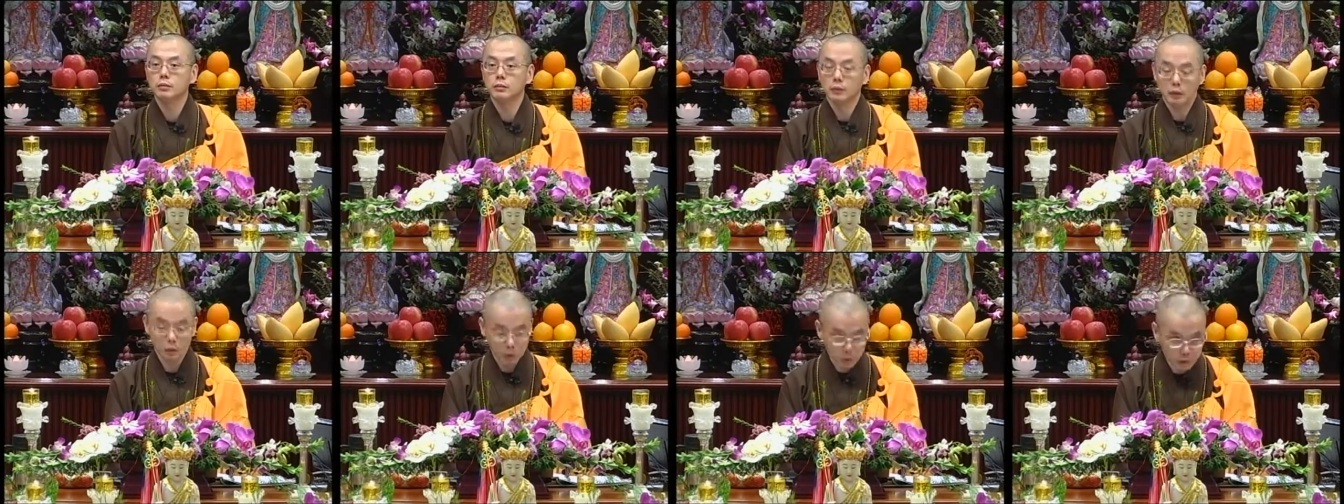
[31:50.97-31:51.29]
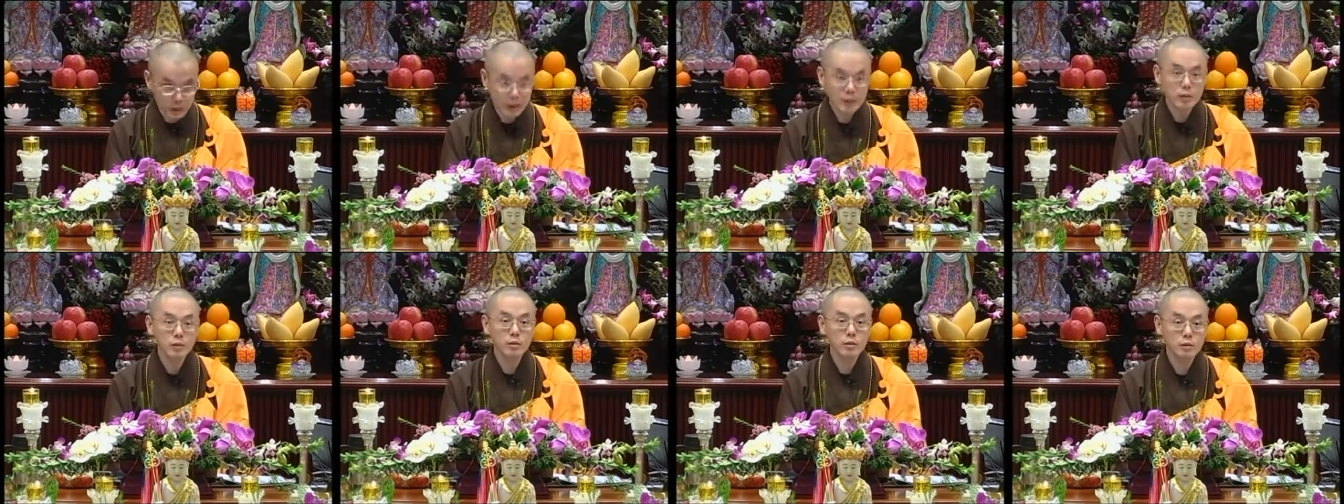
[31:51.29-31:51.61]
有
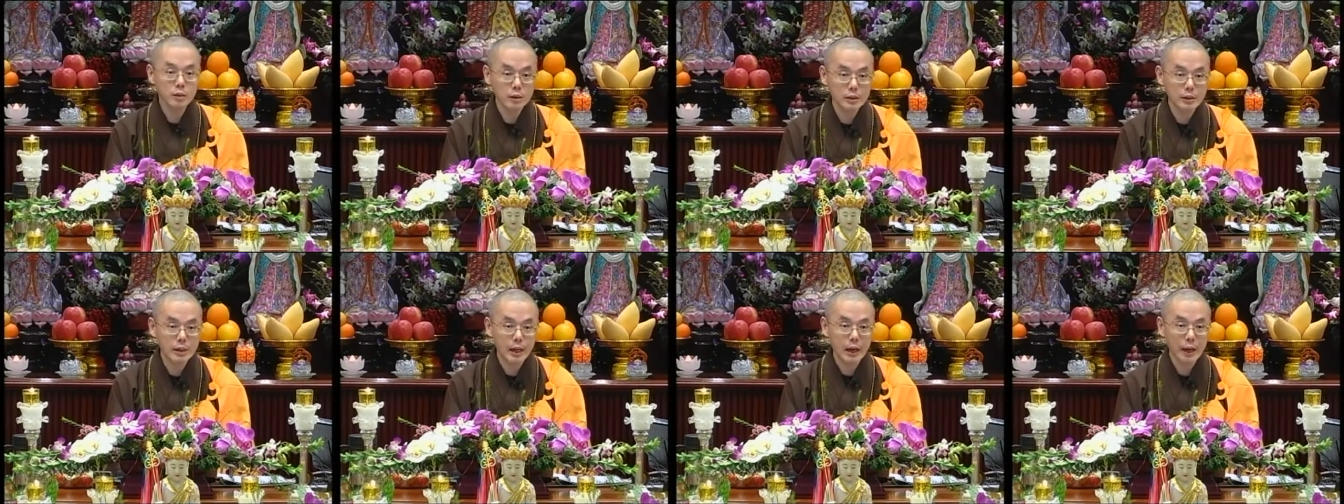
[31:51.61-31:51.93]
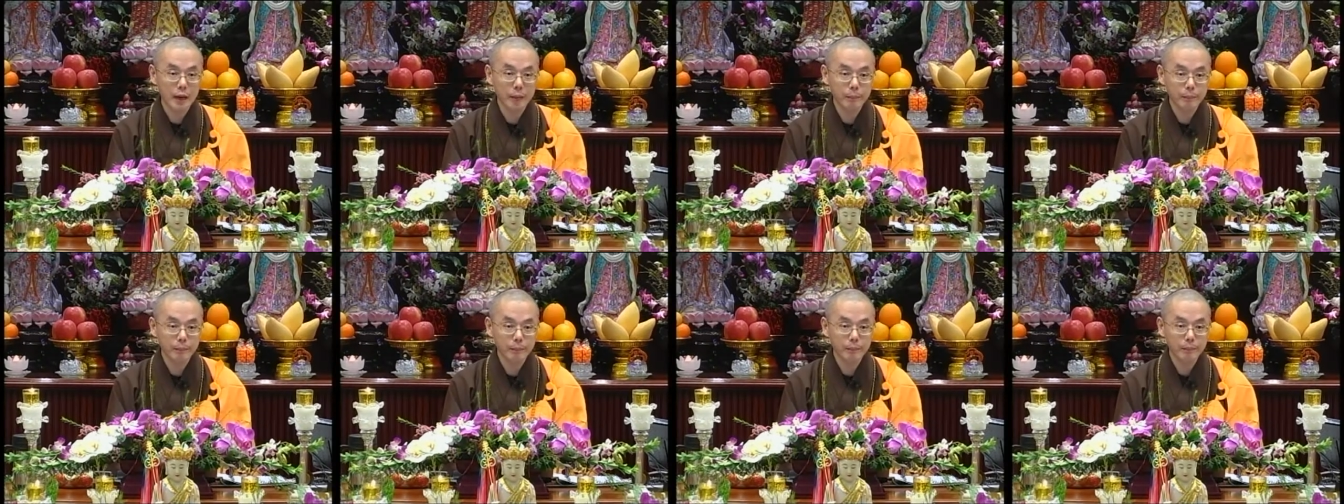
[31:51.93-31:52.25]
些人就是这样，
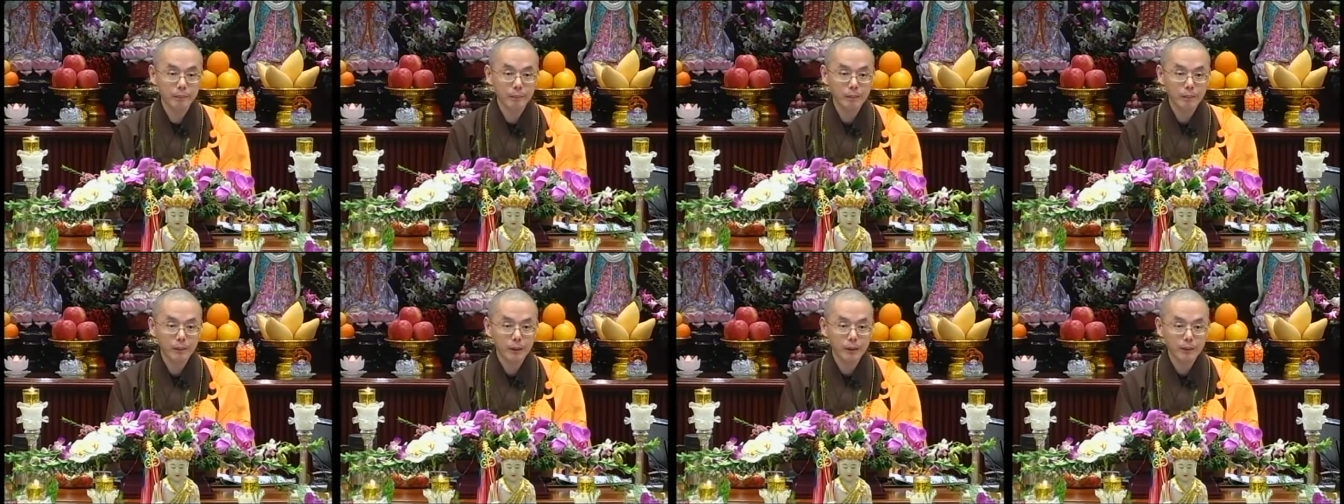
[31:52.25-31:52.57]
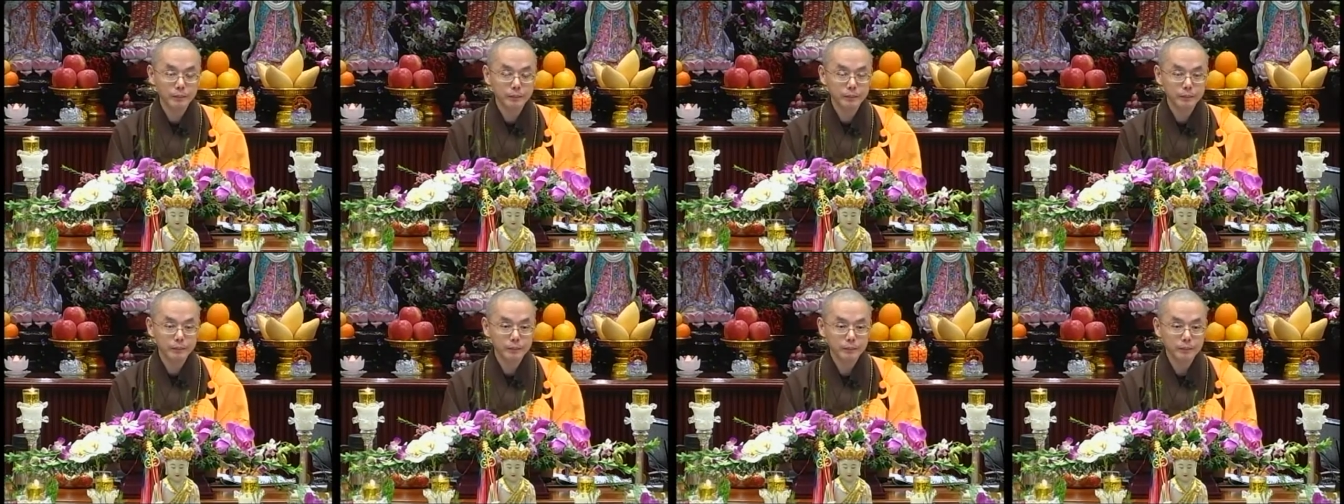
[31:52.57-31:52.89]

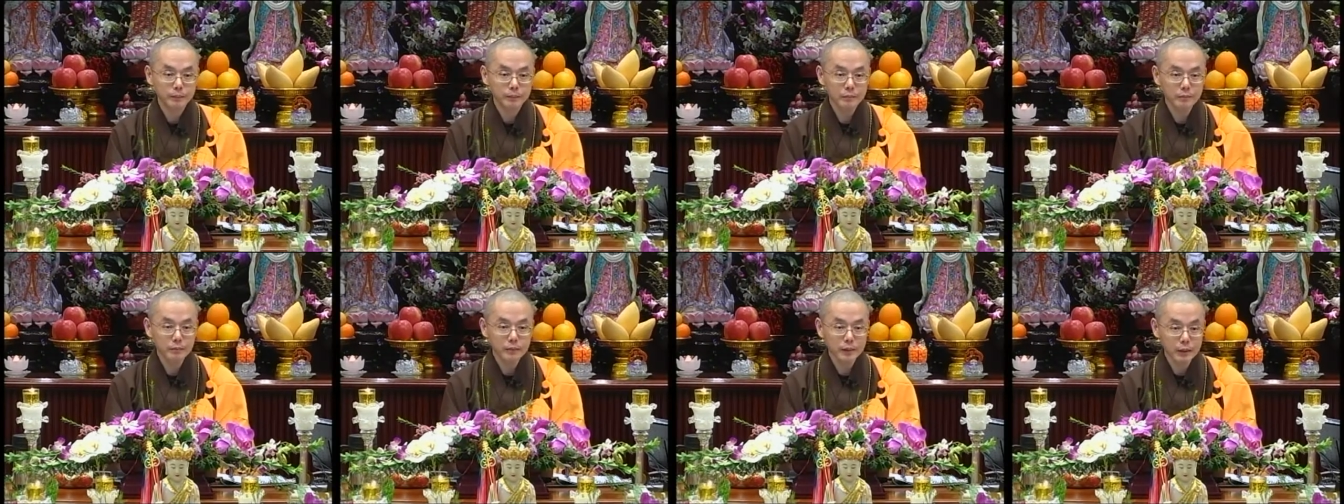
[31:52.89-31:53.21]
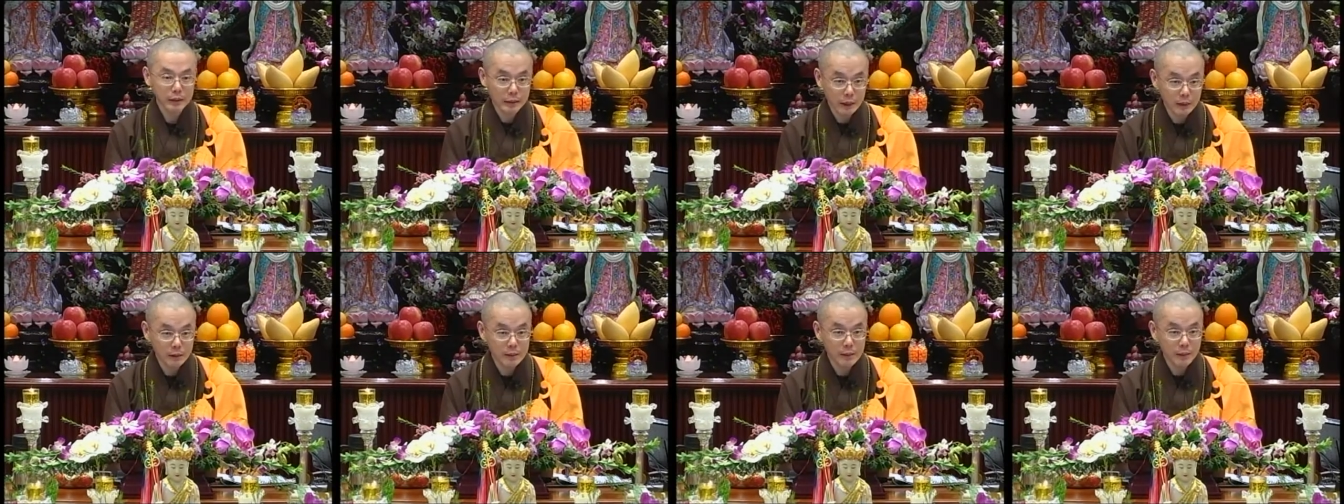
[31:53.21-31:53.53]

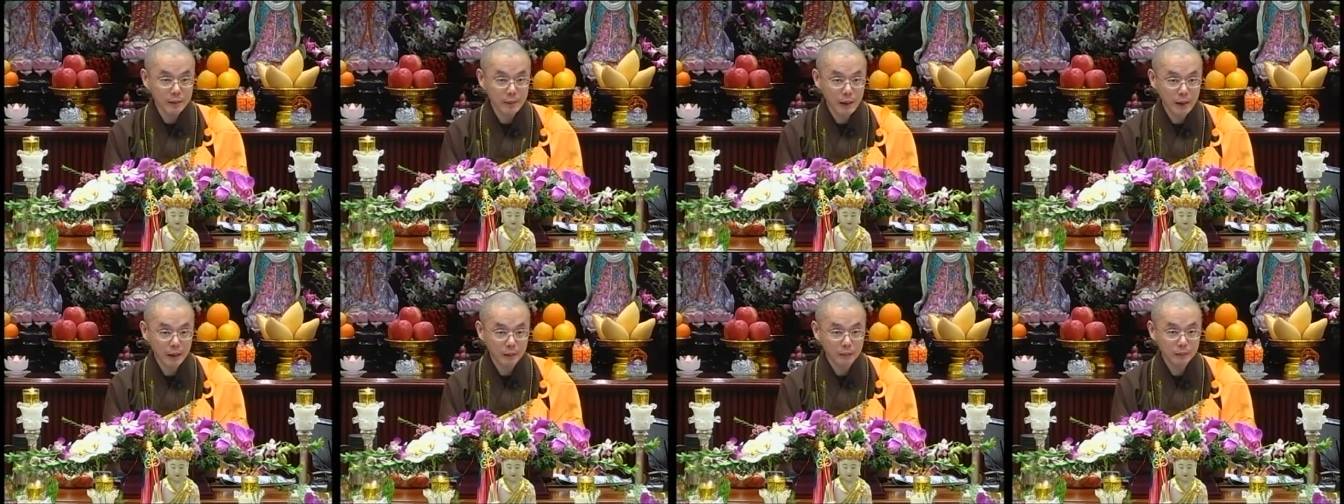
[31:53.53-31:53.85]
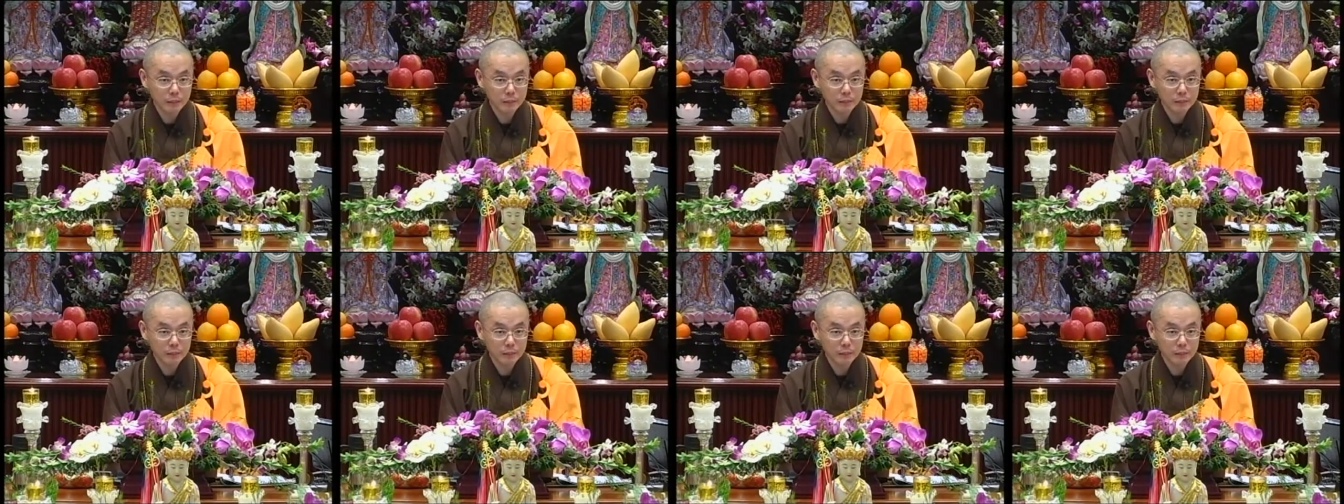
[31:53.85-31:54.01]
了解吗？